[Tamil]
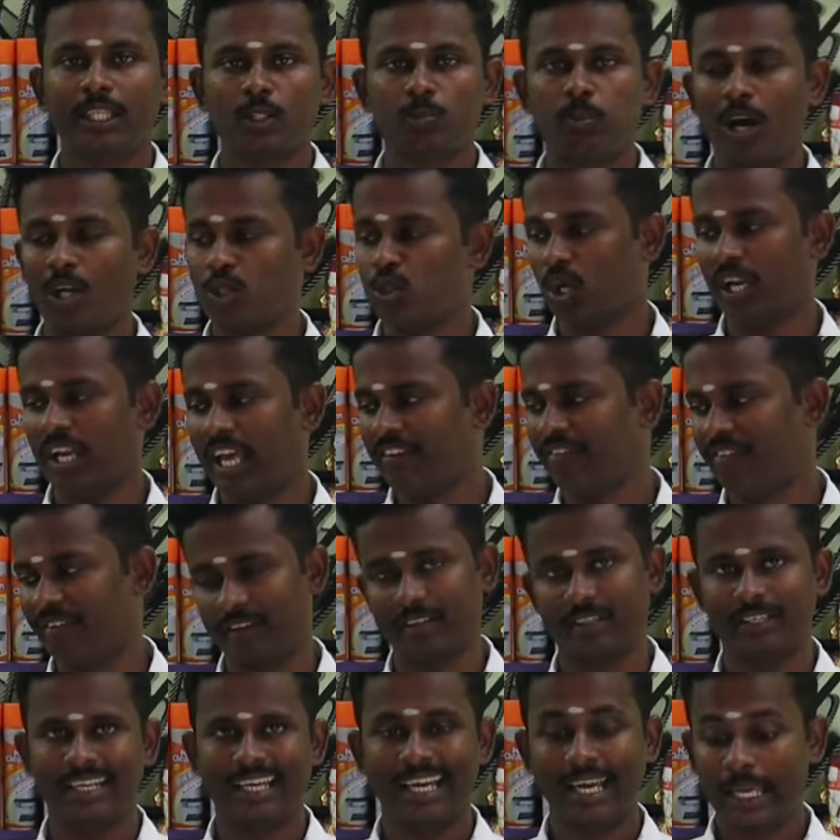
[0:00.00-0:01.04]
இந்த ஸ்பான்ஸோட லைஃப்
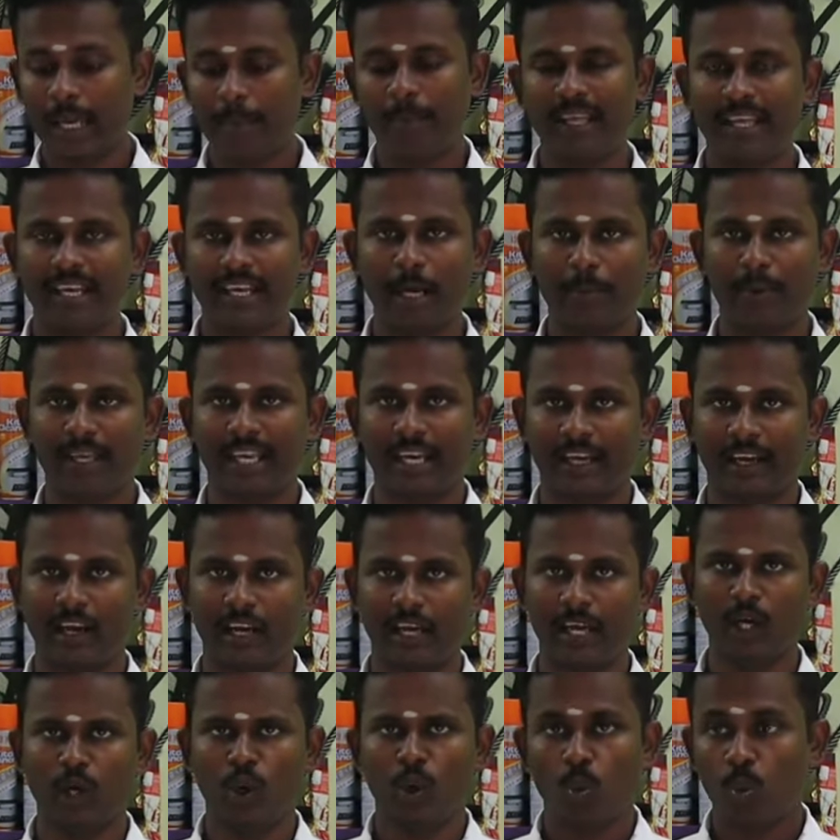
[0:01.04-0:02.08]
எப்படி இருக்கு
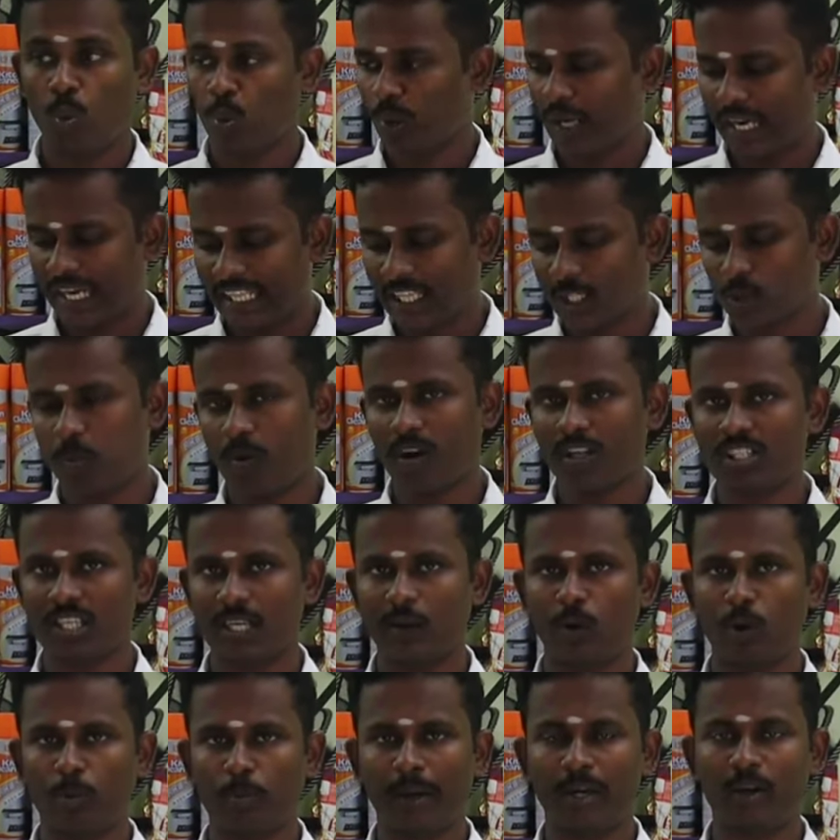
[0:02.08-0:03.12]
அப்படிங்கறக்காக இந்த
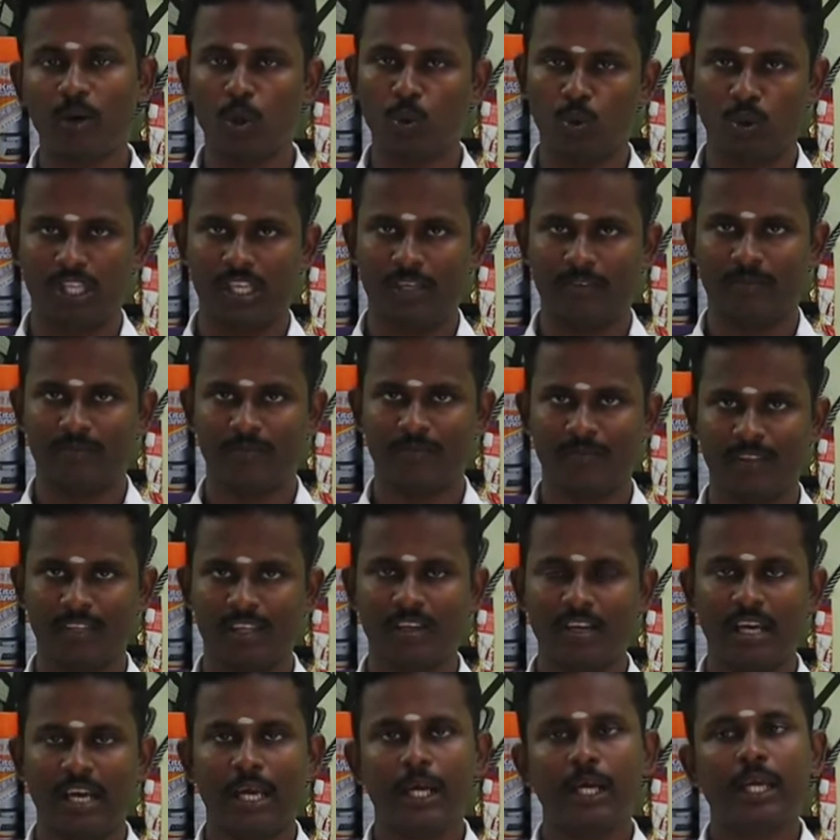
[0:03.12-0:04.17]
ஸ்பான்ஸ்ல ஒரு பெட்ரோல் ஊத்தி
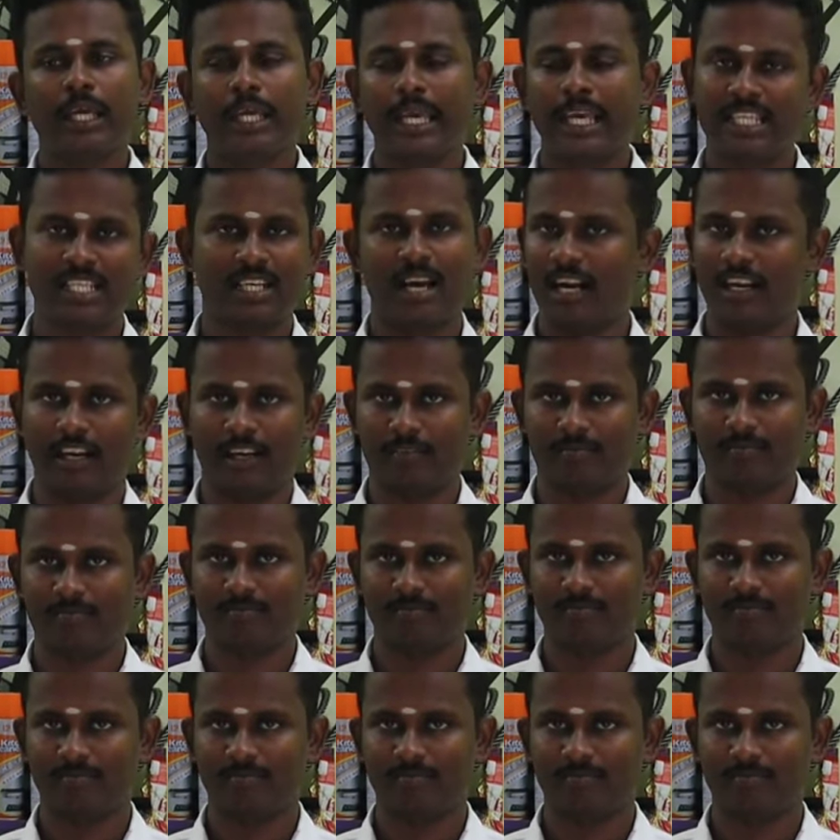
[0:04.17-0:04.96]
எரிச்சு காட்டுறேன்